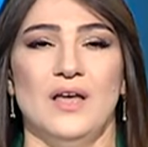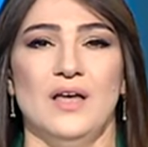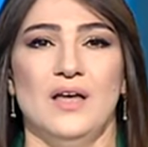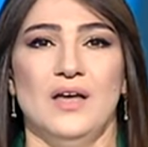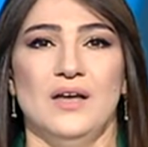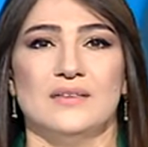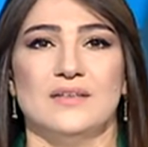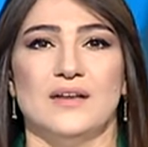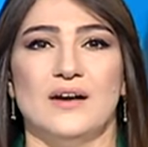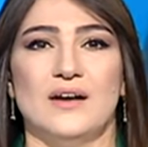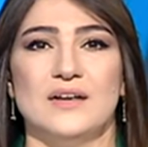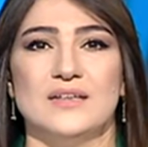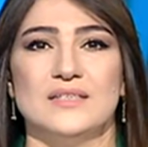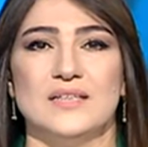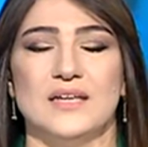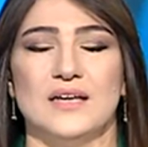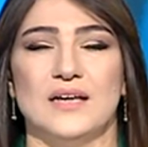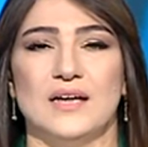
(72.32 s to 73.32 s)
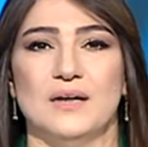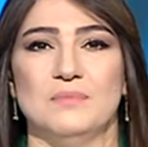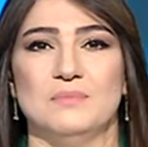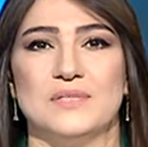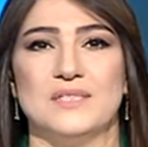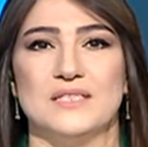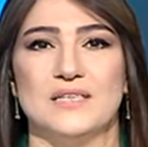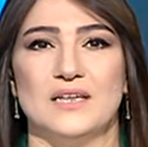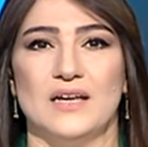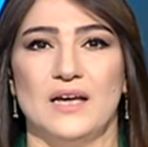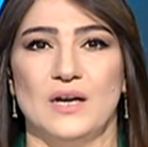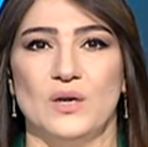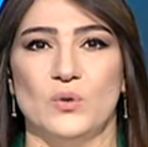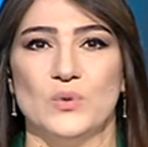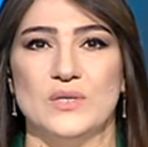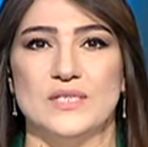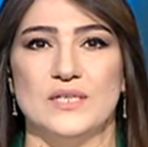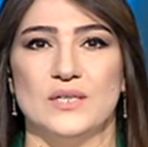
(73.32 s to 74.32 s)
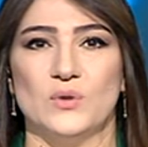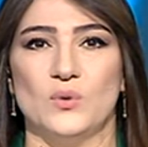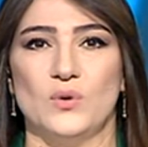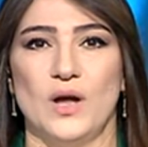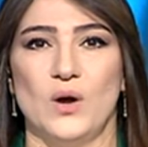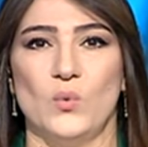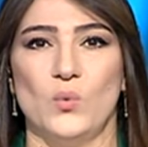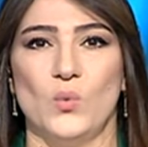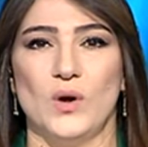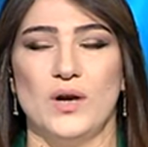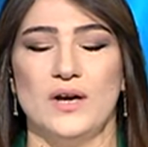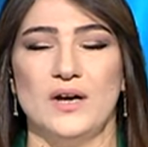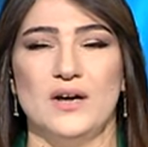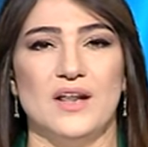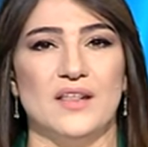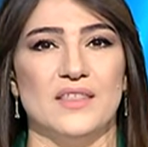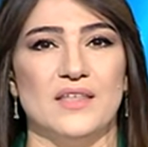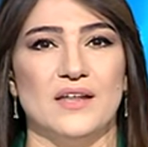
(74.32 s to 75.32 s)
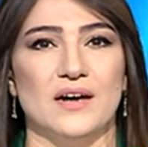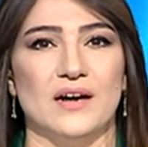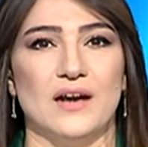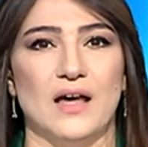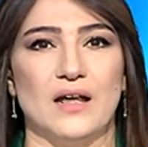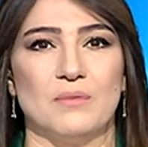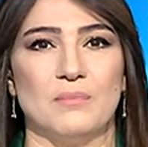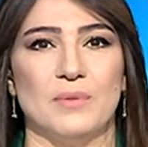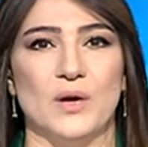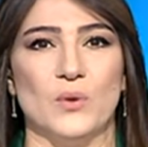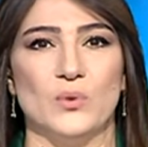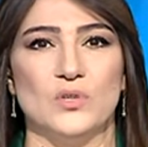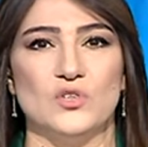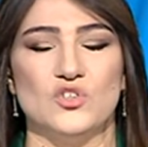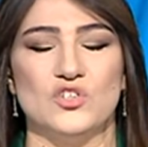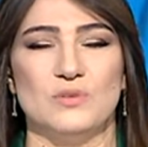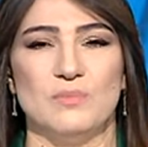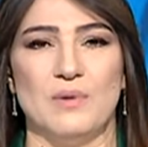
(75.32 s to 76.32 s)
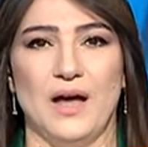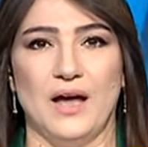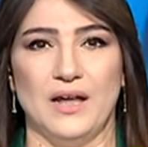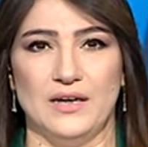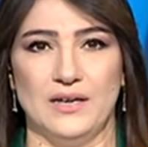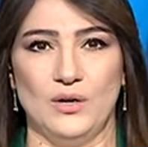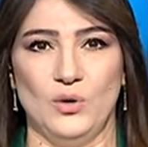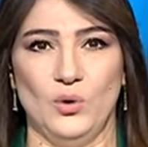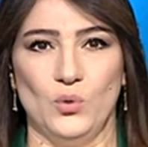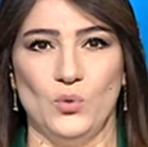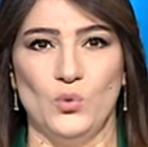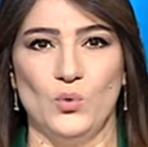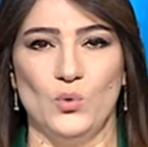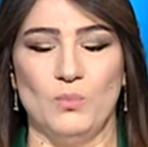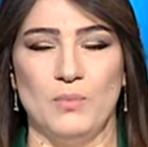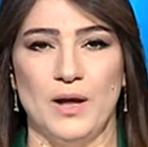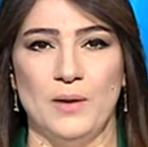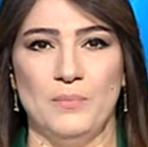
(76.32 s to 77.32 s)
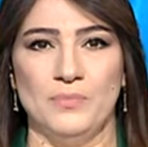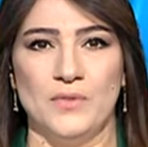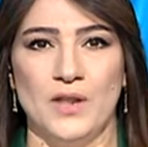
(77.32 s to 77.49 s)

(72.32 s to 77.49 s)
ترأس أمس الوزير الأول نذير العرباوي اجتماعا للحكومة